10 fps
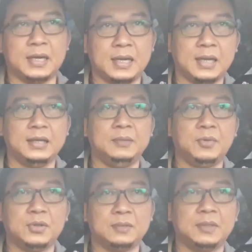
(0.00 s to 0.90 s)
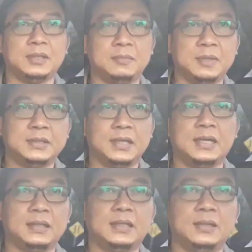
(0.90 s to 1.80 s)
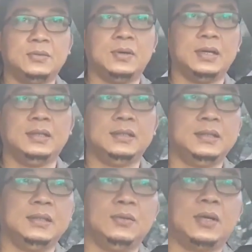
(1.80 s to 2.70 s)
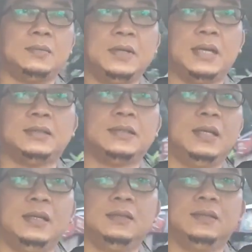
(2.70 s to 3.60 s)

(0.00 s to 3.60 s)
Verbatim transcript: karena animo teman-teman seangkatan gua ini luar biasa